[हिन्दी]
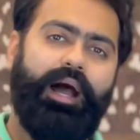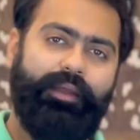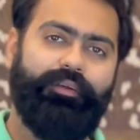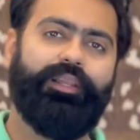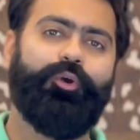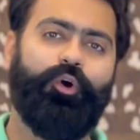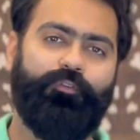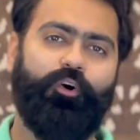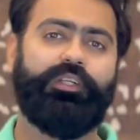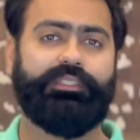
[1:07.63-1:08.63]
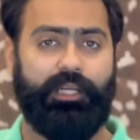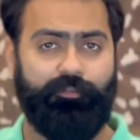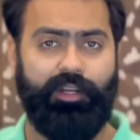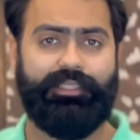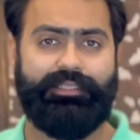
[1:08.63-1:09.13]
आई विल गो फॉर
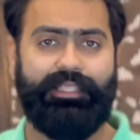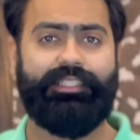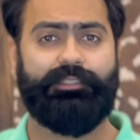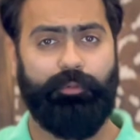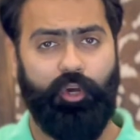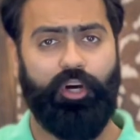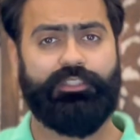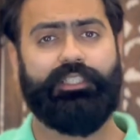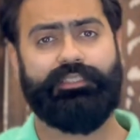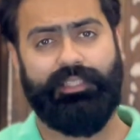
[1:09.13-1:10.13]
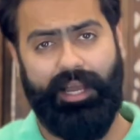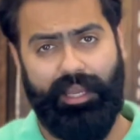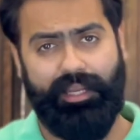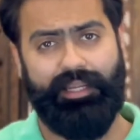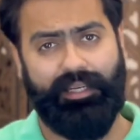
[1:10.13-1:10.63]
सनफ्लावर सीड्स बिकॉज इट्स
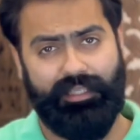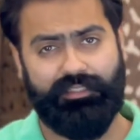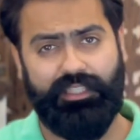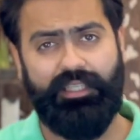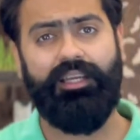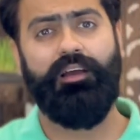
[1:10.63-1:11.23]
हाई इन एनर्जी